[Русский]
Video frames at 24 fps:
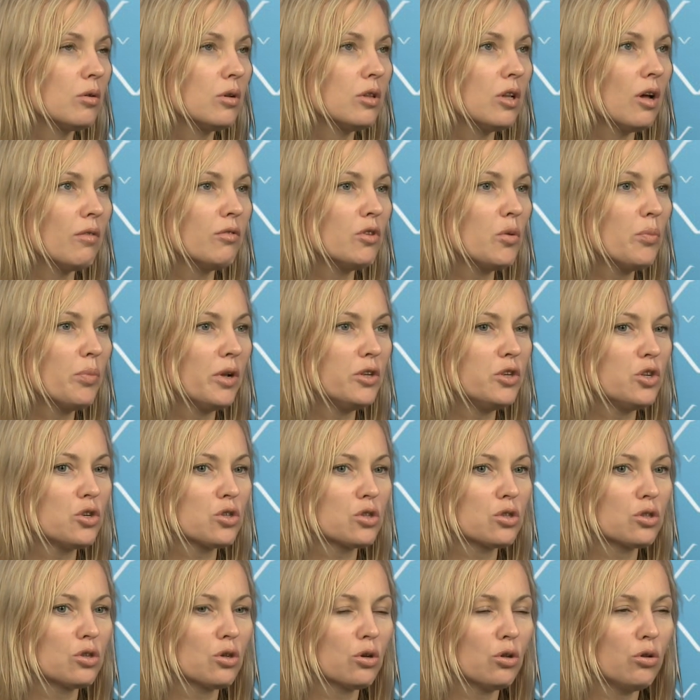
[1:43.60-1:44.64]
главный
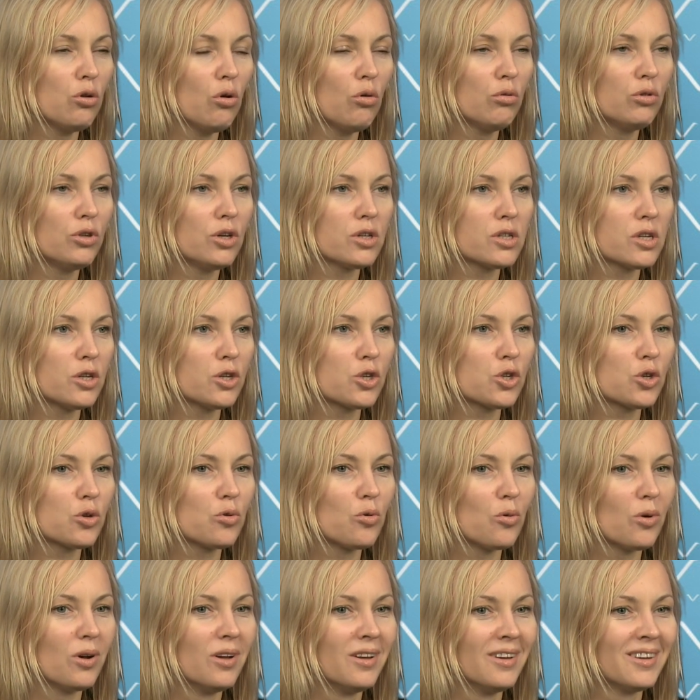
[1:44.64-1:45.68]
политический клоун, если
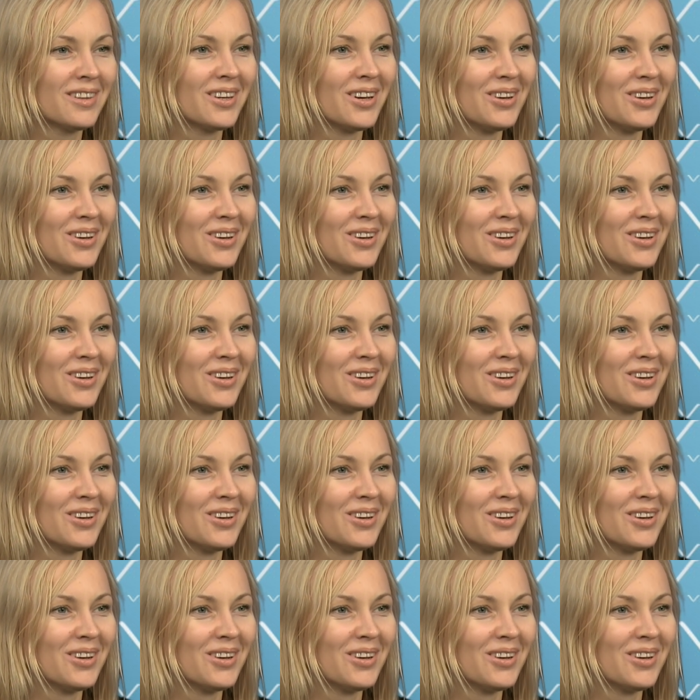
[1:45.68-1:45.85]
Лешко,